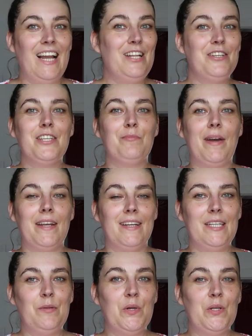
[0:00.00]
Hallöchen meine
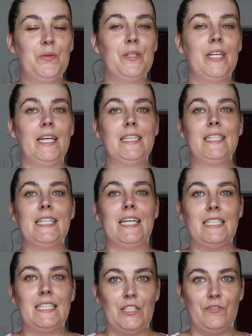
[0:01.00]
Lieben und ganz
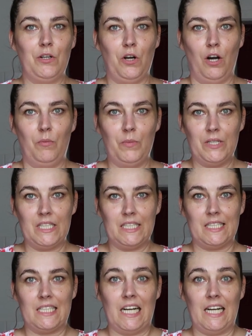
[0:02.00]
herzlich
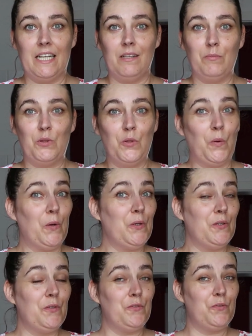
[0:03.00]
willkommen zu einem
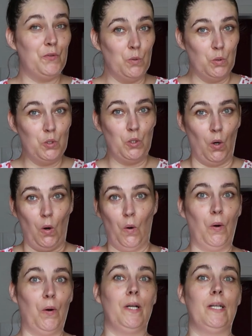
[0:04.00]
neuen Food
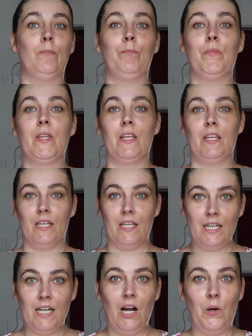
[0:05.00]
Haul.
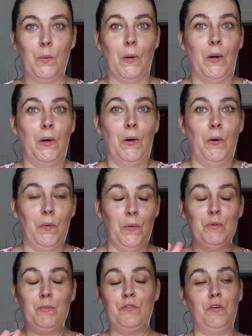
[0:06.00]
Genau.
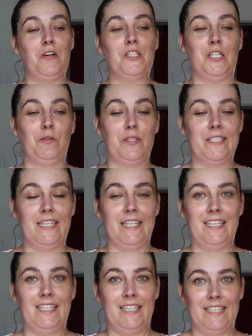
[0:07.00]
Und bevor es
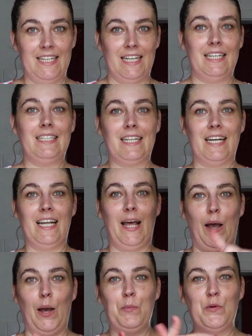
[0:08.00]
losgeht, denkt dran,
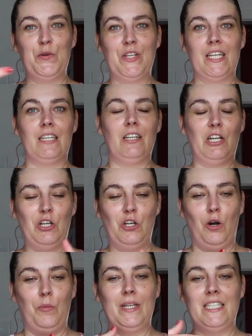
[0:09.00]
abonnieren,
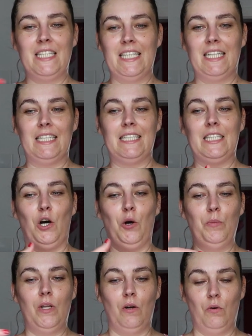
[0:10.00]
kommentieren,
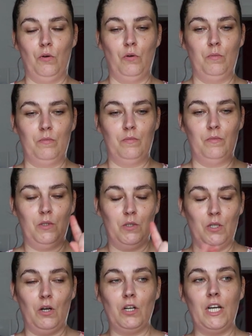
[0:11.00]
Daumen nach oben,
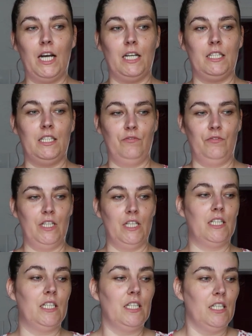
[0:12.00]
Glocke
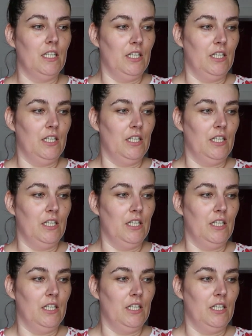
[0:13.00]
aktivieren